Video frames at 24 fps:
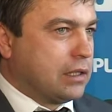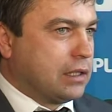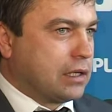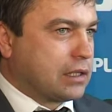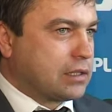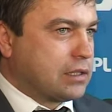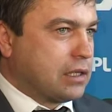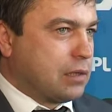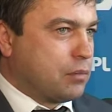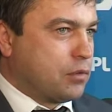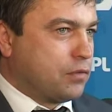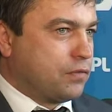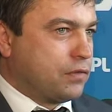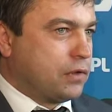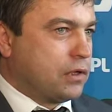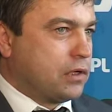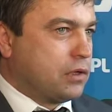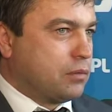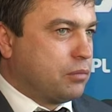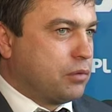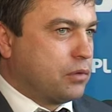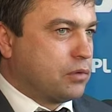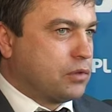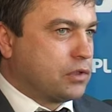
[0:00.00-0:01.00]
Tak samo
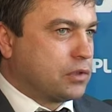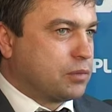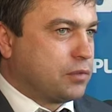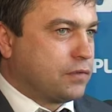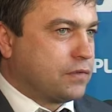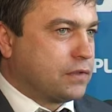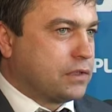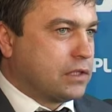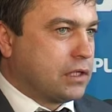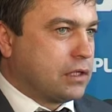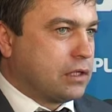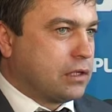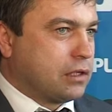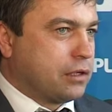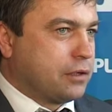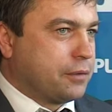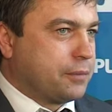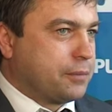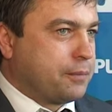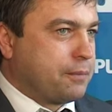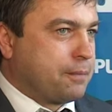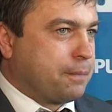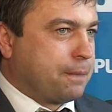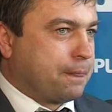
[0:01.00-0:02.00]
wiele boisk
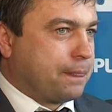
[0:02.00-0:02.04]
powstaje